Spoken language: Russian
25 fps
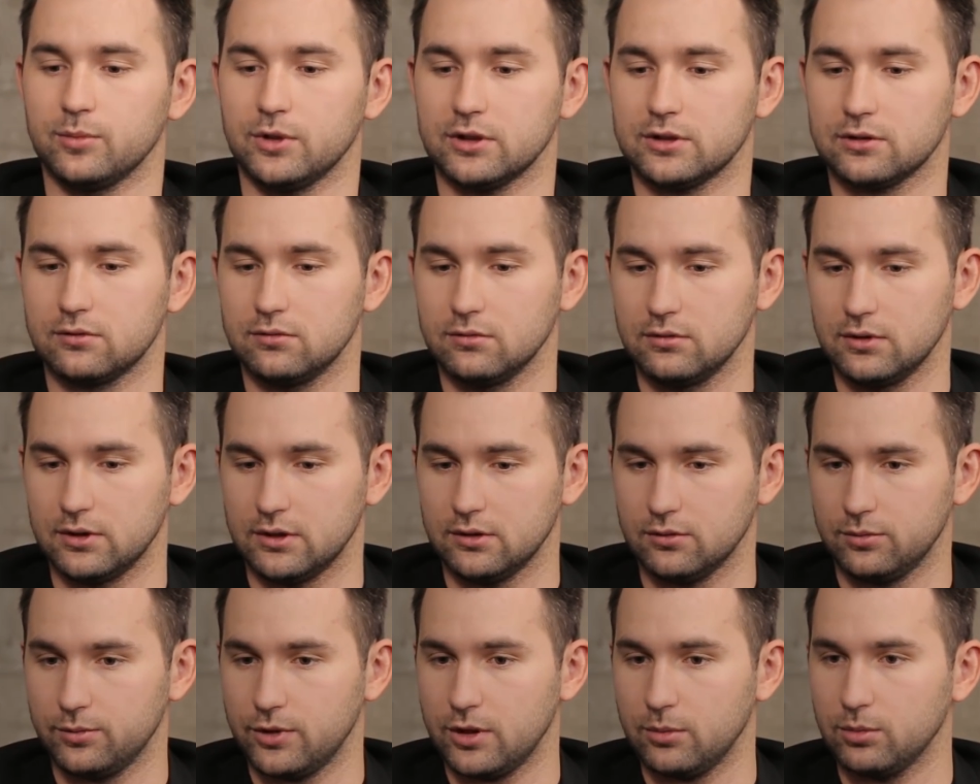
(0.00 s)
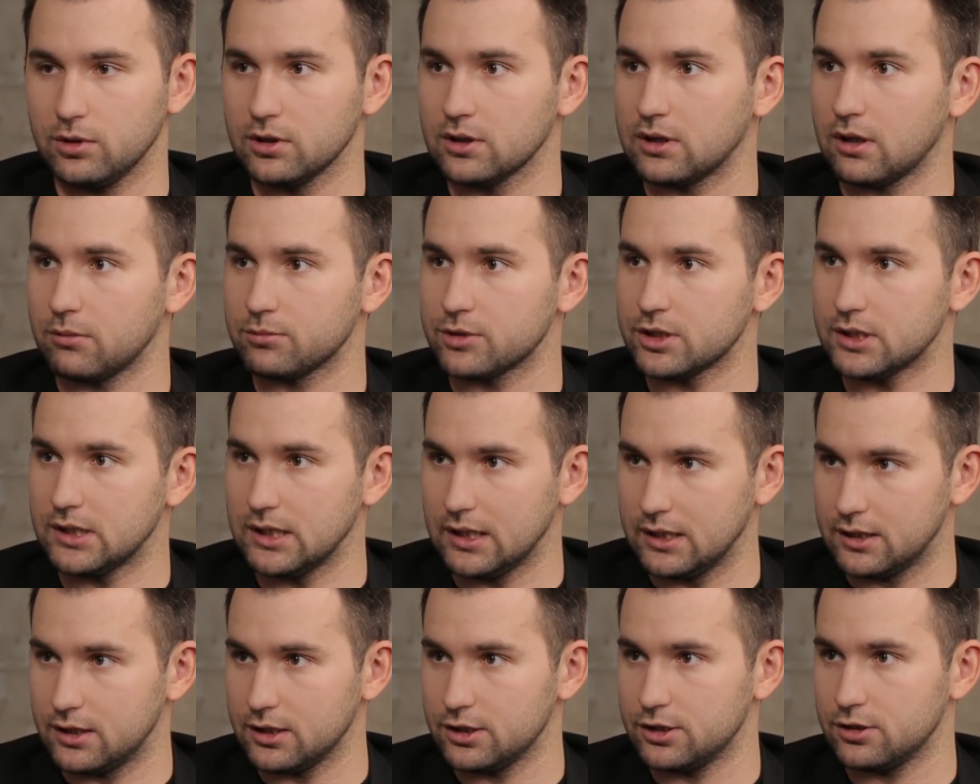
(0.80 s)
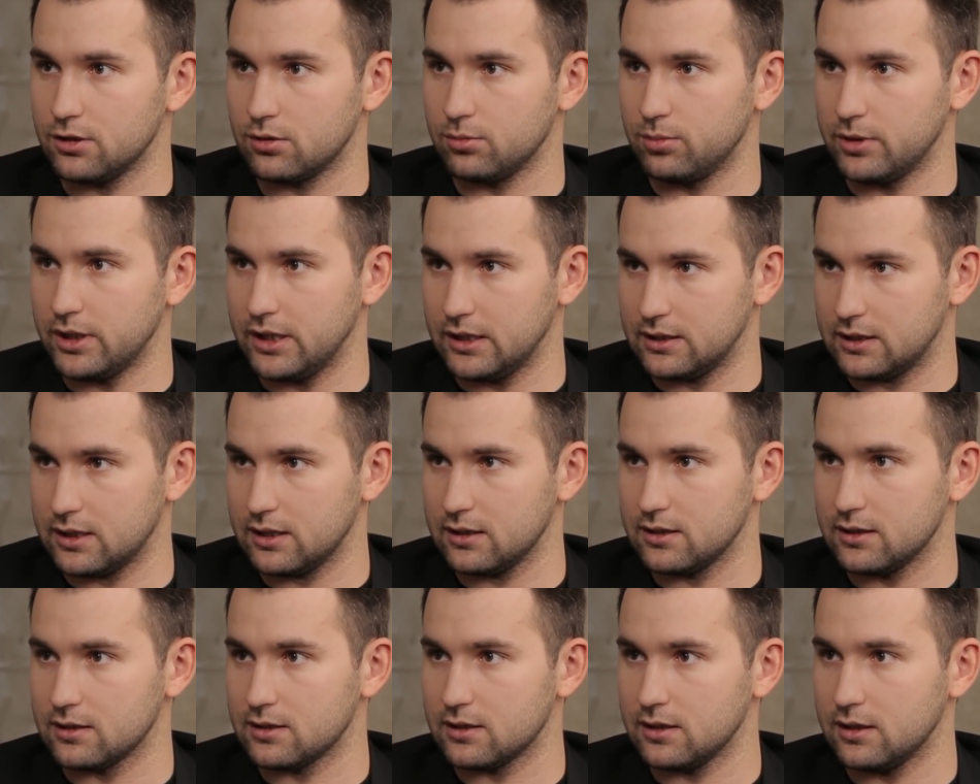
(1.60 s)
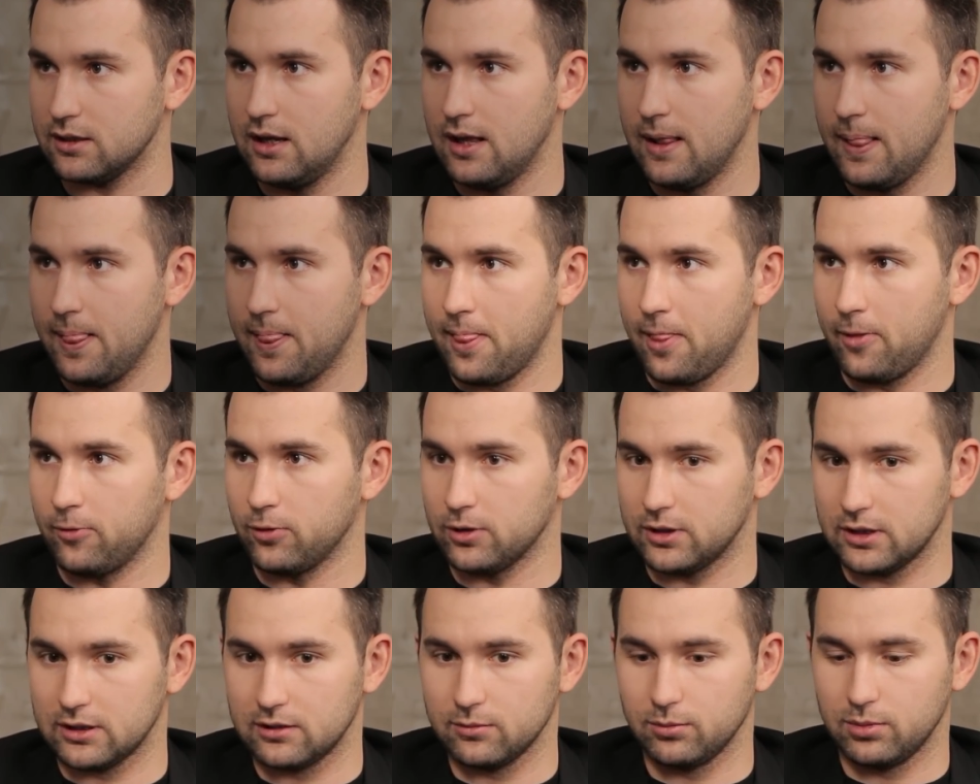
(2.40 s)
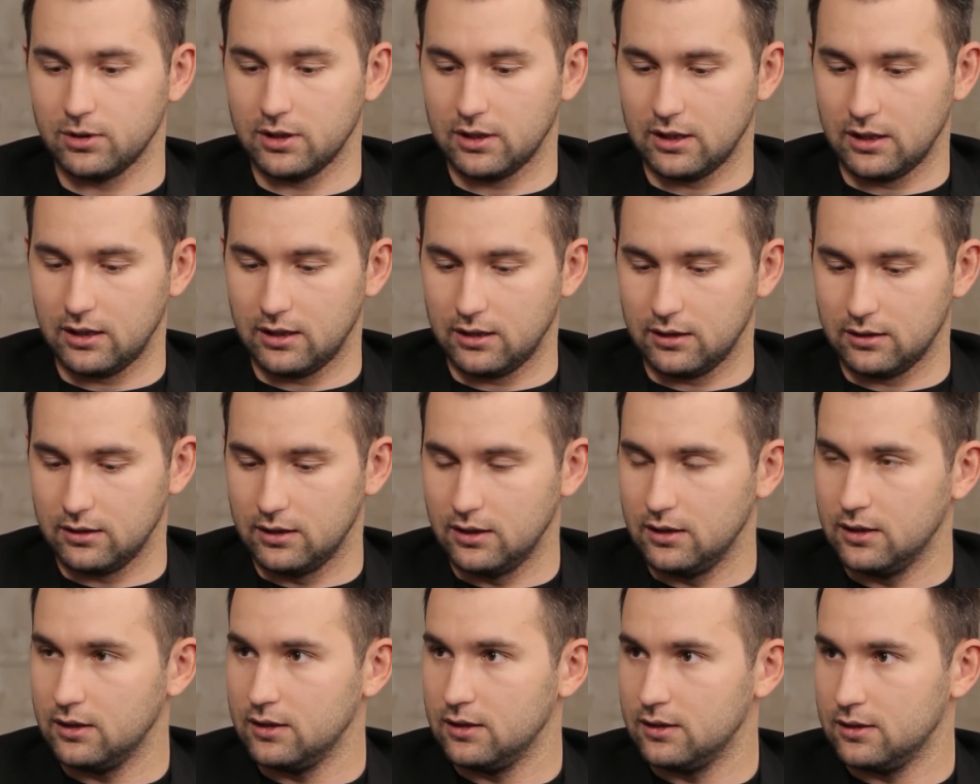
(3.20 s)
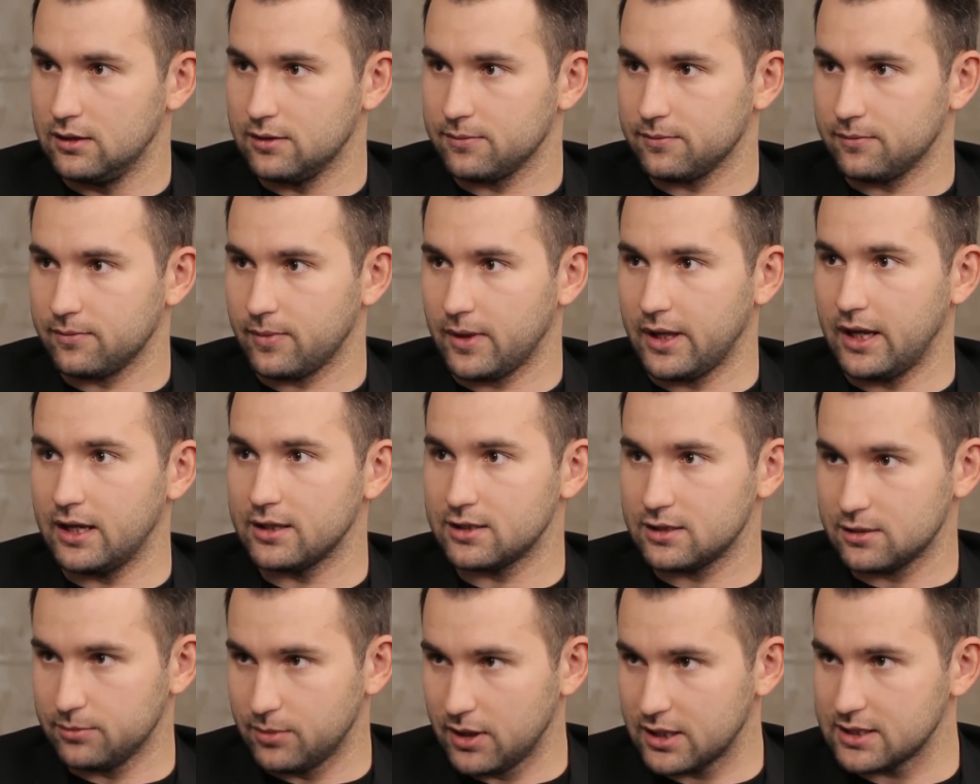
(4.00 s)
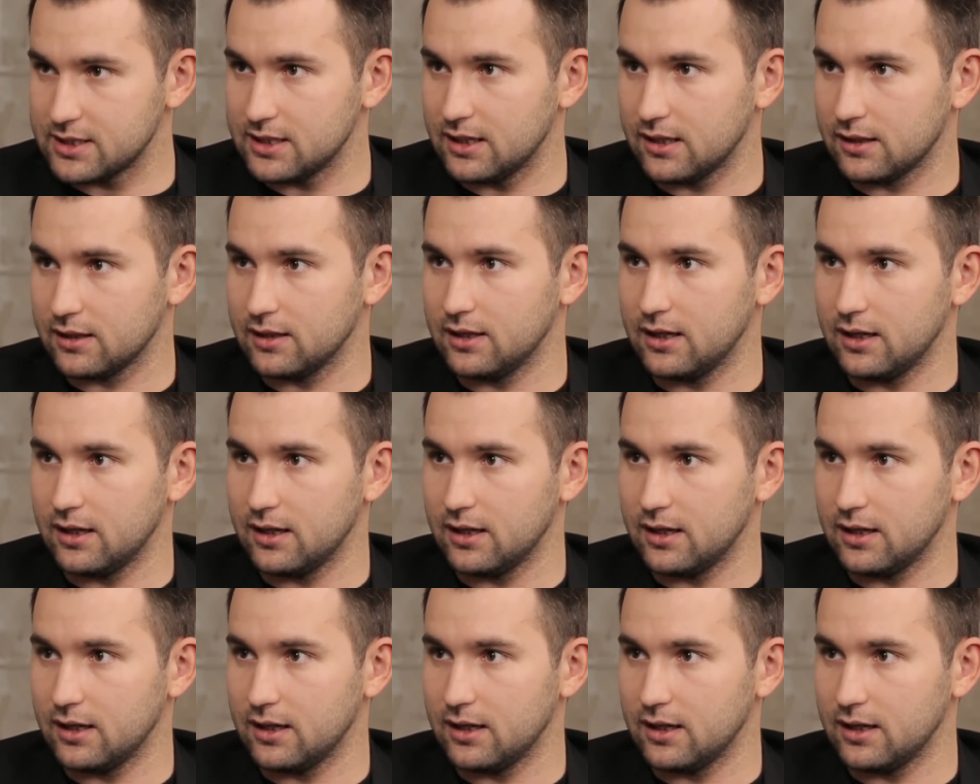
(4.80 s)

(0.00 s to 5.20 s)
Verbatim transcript: в Москву, и у меня было там 4000 рублей от родителей. Вот это было... Ты из Чебоксар? Я из Чебоксар,